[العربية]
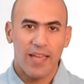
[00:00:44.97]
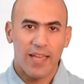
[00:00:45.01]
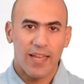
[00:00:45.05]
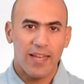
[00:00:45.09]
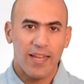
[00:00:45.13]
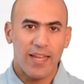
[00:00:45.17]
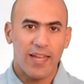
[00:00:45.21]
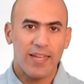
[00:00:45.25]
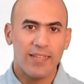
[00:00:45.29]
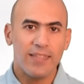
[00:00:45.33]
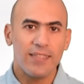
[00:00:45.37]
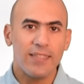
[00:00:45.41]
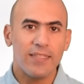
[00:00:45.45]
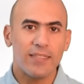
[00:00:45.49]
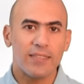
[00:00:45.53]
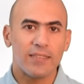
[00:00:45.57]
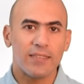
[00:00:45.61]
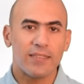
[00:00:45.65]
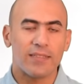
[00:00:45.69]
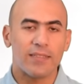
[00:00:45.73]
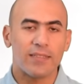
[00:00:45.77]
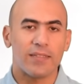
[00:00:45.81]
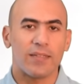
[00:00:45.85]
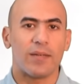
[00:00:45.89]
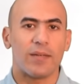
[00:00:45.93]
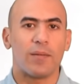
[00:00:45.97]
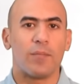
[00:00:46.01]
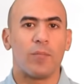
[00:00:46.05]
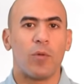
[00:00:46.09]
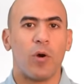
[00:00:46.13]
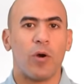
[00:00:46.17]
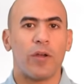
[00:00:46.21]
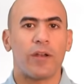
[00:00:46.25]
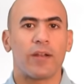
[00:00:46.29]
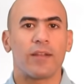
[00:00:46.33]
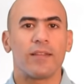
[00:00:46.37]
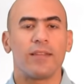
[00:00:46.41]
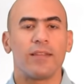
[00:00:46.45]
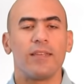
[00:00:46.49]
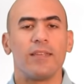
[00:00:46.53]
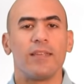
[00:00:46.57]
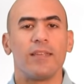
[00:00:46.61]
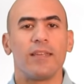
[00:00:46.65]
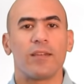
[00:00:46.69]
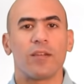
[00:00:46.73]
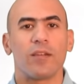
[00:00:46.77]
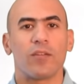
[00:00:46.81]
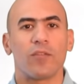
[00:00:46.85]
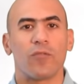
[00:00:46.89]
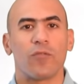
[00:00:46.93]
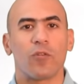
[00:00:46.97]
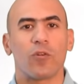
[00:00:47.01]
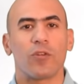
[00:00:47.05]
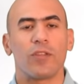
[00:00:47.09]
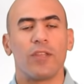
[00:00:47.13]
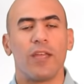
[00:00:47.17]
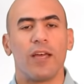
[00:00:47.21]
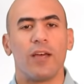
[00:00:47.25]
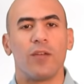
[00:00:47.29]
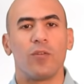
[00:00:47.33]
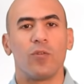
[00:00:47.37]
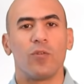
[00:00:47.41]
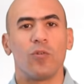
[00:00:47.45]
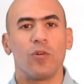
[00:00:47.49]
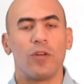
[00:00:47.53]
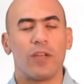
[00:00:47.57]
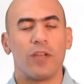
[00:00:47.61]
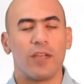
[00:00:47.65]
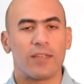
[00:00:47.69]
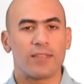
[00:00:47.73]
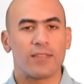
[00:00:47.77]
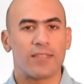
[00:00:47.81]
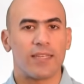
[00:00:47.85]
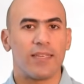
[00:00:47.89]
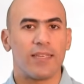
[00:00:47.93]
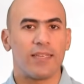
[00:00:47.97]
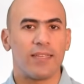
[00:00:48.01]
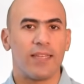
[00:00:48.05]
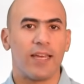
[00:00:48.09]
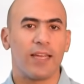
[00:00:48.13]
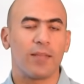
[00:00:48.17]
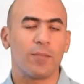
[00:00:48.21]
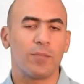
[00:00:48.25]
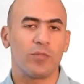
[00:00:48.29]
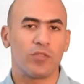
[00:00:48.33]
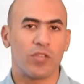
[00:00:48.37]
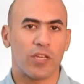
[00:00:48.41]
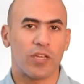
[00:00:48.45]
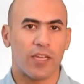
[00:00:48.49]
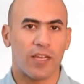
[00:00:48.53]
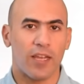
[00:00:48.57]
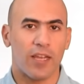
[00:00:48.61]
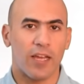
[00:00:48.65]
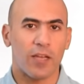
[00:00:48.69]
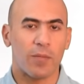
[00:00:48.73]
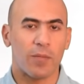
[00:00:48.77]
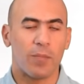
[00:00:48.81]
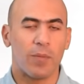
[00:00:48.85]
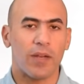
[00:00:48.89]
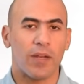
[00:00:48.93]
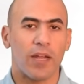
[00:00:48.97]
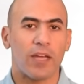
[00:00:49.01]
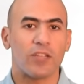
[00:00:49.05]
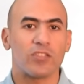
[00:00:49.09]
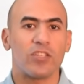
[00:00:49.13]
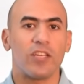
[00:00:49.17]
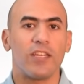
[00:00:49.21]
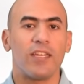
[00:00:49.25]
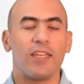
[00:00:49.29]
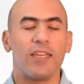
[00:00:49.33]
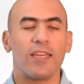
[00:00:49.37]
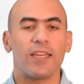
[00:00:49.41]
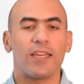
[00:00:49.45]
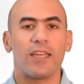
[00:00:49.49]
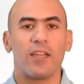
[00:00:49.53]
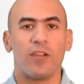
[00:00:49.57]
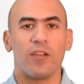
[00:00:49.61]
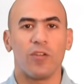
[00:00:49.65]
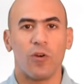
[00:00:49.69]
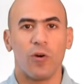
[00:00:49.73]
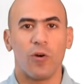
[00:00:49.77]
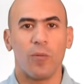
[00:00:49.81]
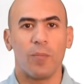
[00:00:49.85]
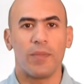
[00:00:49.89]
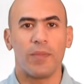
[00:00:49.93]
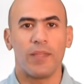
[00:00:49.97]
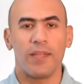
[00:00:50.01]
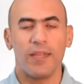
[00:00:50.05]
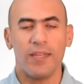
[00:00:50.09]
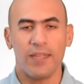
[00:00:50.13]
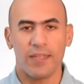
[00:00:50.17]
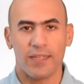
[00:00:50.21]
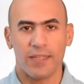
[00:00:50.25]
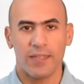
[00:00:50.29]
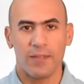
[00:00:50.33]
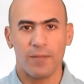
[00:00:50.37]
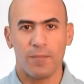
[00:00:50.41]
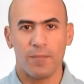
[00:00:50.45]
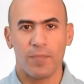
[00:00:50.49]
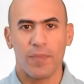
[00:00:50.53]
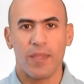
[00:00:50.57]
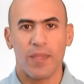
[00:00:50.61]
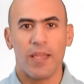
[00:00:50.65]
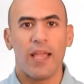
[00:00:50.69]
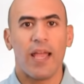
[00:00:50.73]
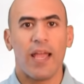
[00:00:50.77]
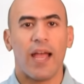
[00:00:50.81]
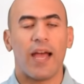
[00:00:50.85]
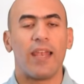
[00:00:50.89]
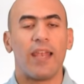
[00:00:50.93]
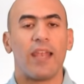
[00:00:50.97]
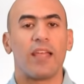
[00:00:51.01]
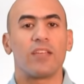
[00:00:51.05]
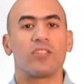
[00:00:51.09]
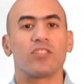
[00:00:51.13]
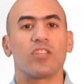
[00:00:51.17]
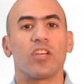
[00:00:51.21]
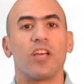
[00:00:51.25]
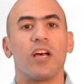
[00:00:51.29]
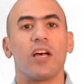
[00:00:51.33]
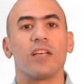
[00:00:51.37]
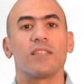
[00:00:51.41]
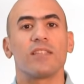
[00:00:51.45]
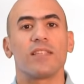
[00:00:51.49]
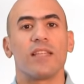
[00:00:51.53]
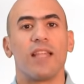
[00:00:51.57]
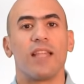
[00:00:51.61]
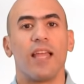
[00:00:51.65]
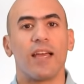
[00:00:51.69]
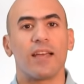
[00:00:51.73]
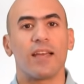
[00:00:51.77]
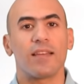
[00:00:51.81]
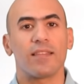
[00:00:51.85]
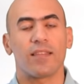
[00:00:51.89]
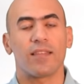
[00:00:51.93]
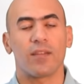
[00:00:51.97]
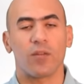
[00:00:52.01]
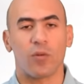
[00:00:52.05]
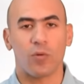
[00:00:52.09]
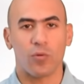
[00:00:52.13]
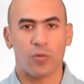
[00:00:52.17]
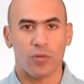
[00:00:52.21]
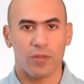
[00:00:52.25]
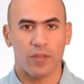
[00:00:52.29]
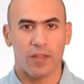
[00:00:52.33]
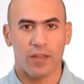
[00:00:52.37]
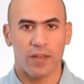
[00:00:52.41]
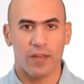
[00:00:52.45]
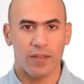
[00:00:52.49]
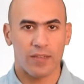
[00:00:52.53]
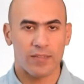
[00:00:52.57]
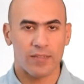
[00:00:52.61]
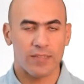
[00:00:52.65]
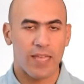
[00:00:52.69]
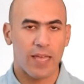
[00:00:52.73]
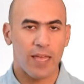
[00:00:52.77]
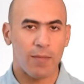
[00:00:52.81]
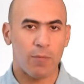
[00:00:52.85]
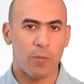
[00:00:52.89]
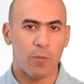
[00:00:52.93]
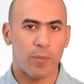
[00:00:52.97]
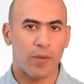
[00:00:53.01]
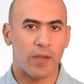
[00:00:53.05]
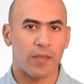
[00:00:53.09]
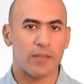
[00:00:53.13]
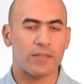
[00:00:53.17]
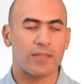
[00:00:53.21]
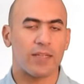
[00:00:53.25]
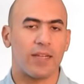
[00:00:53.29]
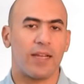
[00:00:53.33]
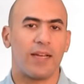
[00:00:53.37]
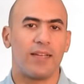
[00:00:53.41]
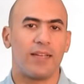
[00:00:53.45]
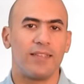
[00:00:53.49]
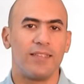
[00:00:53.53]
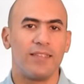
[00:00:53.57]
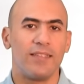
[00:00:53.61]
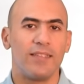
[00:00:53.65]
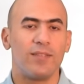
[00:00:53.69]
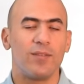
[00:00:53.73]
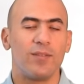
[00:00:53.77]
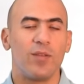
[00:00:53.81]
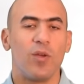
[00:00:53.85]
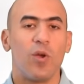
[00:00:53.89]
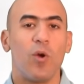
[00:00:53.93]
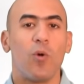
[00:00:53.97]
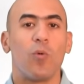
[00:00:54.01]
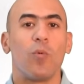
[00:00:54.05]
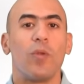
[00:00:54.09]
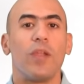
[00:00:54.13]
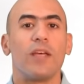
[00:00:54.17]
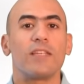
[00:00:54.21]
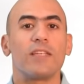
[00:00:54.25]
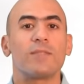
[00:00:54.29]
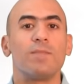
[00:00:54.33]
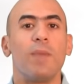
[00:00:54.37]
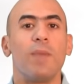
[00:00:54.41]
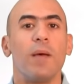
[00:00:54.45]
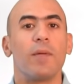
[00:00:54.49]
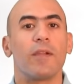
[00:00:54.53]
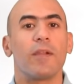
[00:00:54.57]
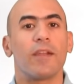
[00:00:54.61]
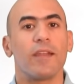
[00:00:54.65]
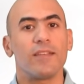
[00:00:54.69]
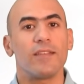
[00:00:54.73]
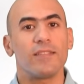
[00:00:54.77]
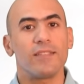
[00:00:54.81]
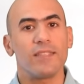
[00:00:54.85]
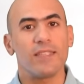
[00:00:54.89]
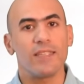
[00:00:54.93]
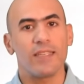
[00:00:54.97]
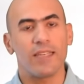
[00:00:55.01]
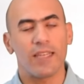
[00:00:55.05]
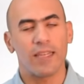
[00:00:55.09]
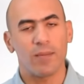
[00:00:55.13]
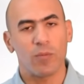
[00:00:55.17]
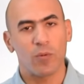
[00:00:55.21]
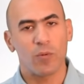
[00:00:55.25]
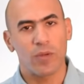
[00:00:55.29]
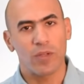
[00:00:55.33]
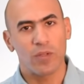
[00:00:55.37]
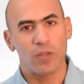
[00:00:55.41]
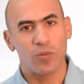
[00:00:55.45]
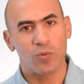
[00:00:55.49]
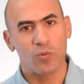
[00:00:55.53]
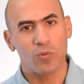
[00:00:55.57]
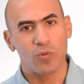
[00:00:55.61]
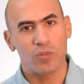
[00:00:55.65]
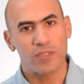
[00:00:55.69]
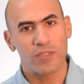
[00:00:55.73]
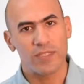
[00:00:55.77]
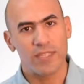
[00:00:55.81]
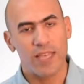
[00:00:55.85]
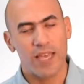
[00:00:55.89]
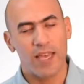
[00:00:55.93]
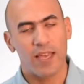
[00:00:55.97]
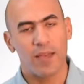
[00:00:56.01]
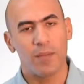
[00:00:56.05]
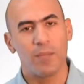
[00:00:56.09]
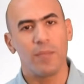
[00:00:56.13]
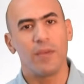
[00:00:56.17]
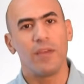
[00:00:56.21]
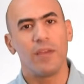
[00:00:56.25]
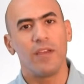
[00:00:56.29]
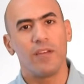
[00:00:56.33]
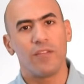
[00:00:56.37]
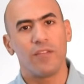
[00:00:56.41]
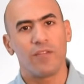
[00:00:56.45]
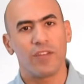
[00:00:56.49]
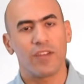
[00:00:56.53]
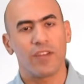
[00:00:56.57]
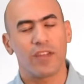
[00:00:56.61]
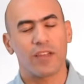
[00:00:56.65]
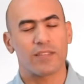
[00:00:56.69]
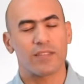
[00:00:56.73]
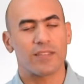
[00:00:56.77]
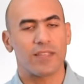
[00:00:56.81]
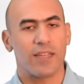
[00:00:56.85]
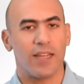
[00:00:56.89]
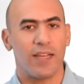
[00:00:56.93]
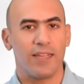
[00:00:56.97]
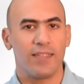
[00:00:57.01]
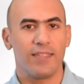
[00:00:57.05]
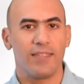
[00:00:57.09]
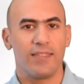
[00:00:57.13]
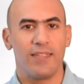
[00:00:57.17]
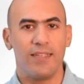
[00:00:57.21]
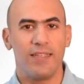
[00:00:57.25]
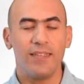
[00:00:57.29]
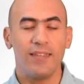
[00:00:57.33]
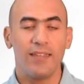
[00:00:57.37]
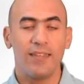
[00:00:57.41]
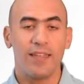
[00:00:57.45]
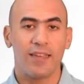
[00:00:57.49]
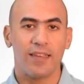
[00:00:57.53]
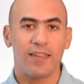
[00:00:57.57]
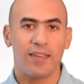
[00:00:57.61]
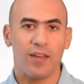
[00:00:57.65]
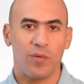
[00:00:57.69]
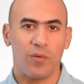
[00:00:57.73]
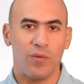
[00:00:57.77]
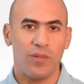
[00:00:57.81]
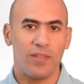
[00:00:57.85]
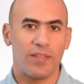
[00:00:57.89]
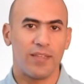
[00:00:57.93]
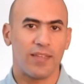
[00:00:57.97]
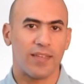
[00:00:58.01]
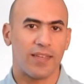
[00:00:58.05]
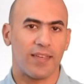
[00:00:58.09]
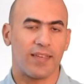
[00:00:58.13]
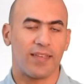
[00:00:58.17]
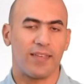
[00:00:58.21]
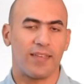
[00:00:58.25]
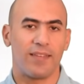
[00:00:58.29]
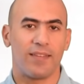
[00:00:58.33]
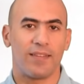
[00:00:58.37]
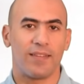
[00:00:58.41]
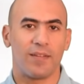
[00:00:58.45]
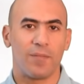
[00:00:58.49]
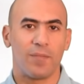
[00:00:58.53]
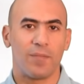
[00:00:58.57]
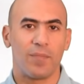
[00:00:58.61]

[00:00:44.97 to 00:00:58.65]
الحديد معرضين انه فقدانه السيدات بشكل اكبر عشان هيك اليوم بدنا نحكي عن الاشخاص الاكثر عرضه للاصابه بنقص الحديد والاسباب الرئيسيه اللي ممكن تكون تساهم في نقص الحديد عندك او عندك اكيد